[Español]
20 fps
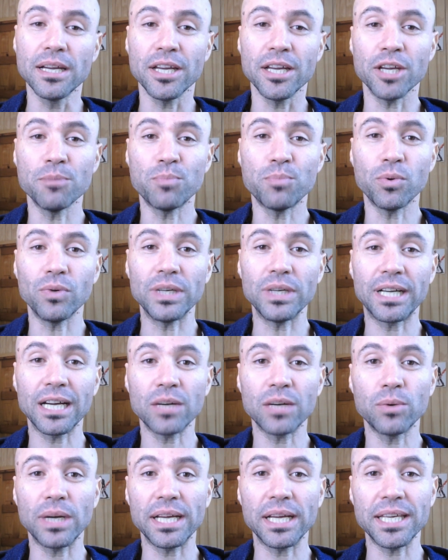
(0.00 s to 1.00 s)
en
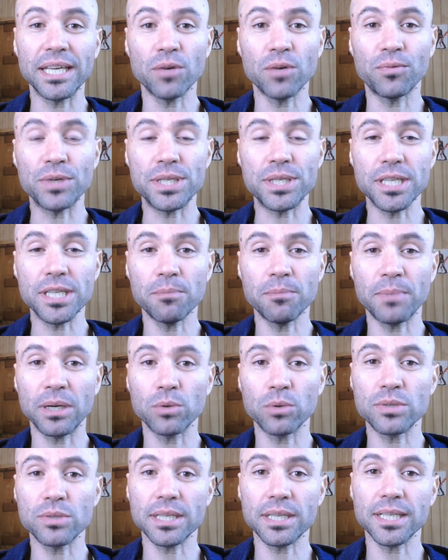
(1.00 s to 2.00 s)
publicar una guía oficial
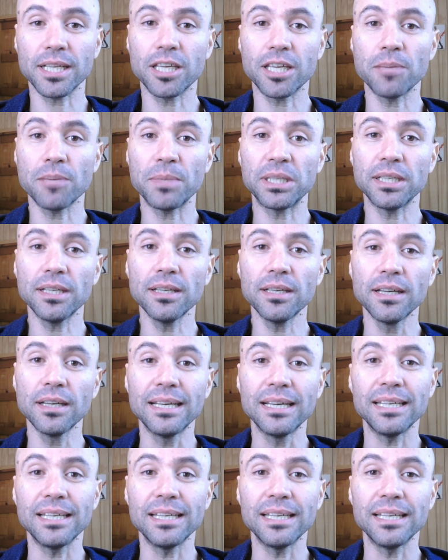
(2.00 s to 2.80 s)
para usar ChatGPT